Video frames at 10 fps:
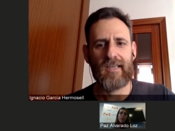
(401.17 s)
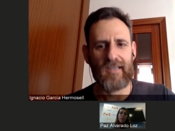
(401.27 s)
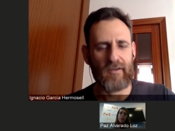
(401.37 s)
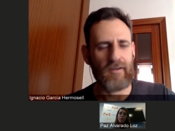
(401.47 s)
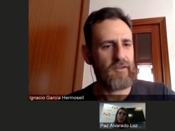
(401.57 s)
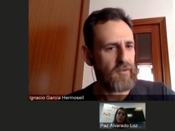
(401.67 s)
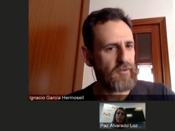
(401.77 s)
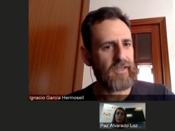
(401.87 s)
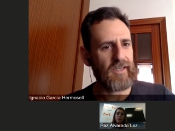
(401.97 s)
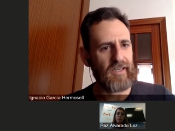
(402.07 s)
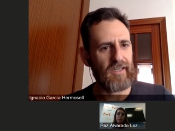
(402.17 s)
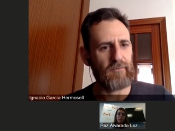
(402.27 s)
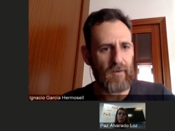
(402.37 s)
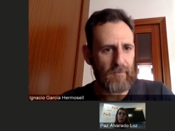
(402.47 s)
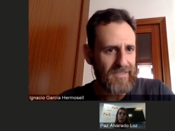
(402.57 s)
y entonces yo creo que
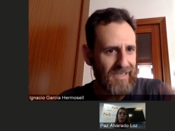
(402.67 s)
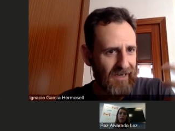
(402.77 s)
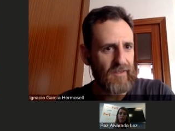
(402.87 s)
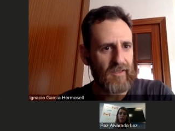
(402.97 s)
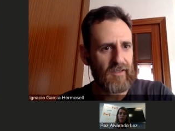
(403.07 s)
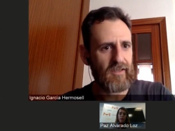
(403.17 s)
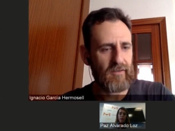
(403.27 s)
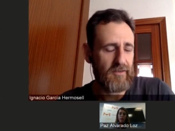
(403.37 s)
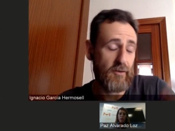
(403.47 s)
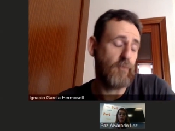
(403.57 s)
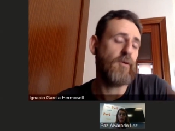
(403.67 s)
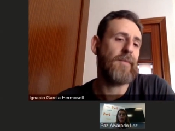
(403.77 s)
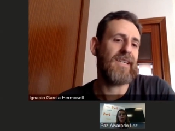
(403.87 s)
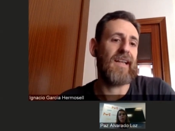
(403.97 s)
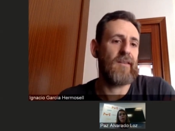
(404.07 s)
una empresa grande, el hecho de que una
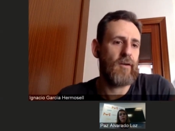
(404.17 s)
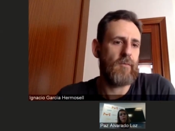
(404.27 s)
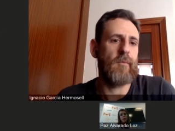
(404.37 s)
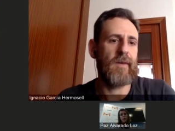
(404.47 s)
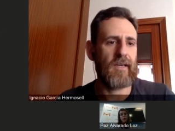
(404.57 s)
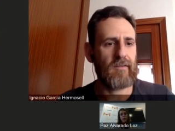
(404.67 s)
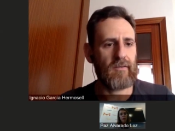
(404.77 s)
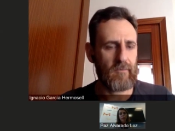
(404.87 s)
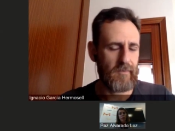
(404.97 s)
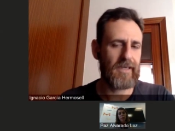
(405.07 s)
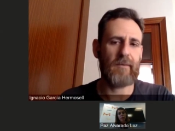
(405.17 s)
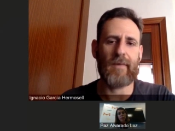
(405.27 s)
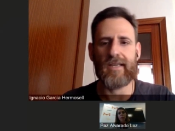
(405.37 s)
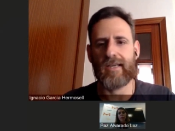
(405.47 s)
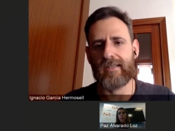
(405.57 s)
empresa grande como Merck, ¿no? que
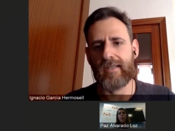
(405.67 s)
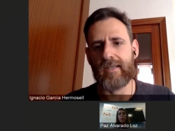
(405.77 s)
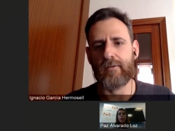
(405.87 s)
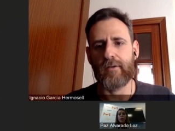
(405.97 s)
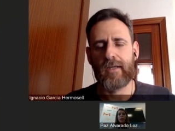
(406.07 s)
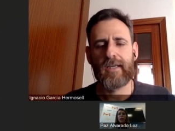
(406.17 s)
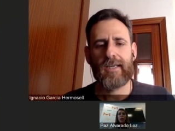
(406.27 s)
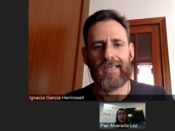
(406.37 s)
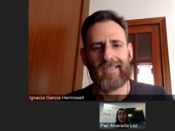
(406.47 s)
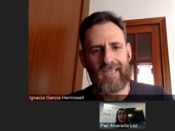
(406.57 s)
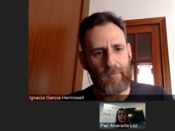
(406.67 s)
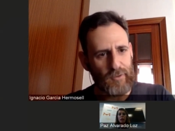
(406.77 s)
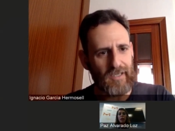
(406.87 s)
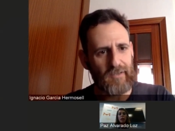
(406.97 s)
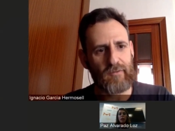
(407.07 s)
España en este caso, esté
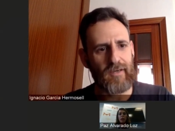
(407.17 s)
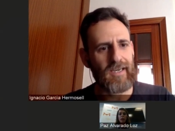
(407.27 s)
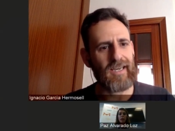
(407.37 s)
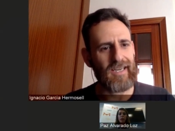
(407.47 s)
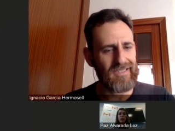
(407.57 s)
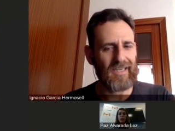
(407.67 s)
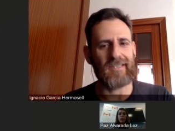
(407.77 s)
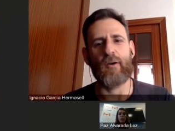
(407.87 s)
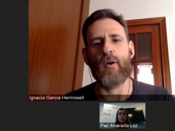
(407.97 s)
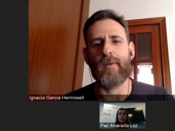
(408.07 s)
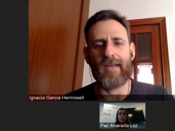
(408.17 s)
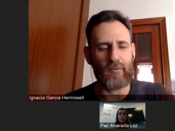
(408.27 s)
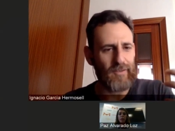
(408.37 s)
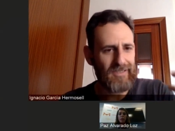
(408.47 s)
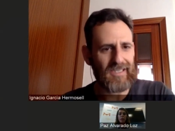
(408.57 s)
apoyando a, esa gente joven, a
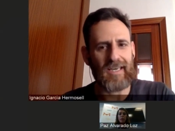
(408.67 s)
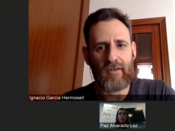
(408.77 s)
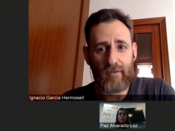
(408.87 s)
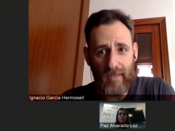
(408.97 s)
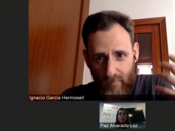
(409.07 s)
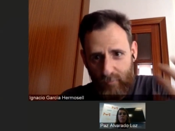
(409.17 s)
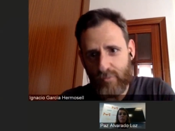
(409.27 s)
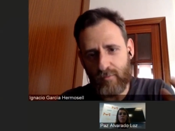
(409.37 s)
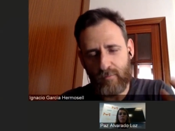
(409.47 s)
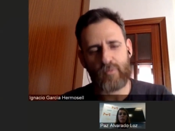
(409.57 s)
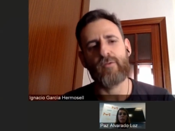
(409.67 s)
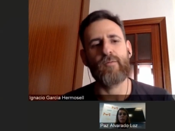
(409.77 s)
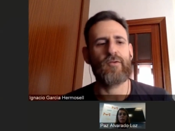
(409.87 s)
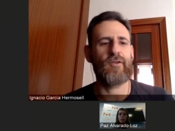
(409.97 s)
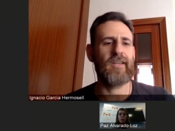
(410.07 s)
todo ese talento que hay mucho, mucho,
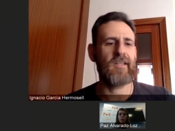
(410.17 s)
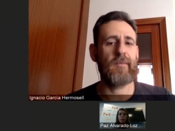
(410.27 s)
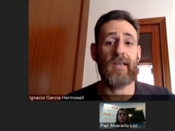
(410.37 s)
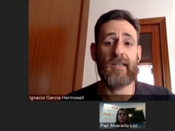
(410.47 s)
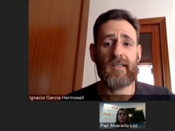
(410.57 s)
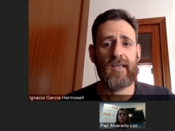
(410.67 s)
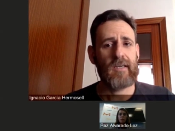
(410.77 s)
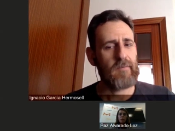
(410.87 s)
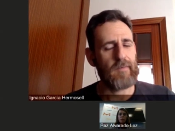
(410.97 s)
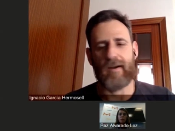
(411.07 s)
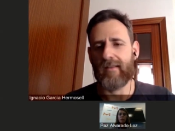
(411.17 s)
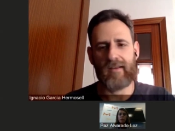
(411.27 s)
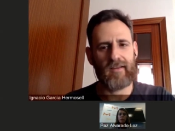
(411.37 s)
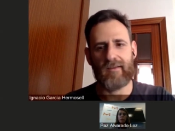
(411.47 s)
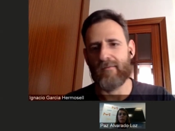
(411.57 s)
mucho en este país, me
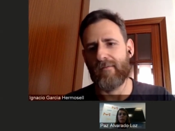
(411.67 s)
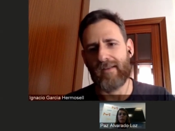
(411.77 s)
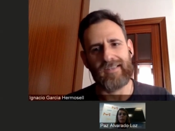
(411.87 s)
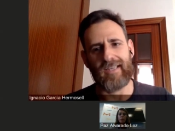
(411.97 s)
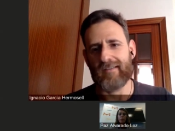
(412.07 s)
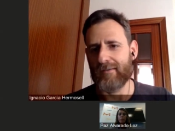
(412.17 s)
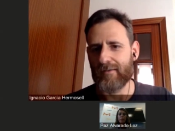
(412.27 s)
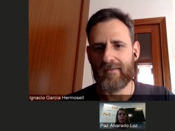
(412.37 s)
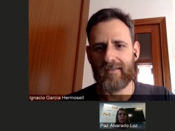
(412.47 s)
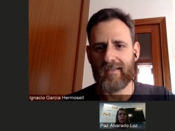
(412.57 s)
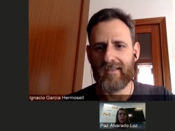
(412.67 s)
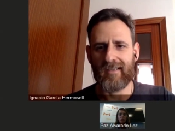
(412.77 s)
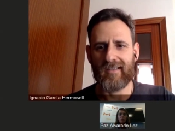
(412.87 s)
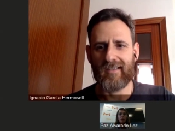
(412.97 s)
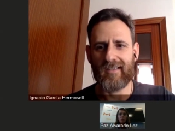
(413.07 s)
parece fantástico, ¿eh?
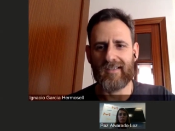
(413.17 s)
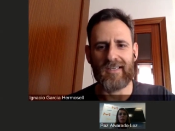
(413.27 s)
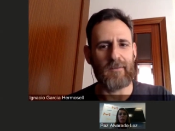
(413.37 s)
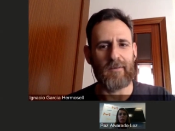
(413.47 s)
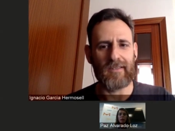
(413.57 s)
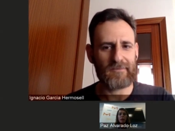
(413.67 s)
es increíble.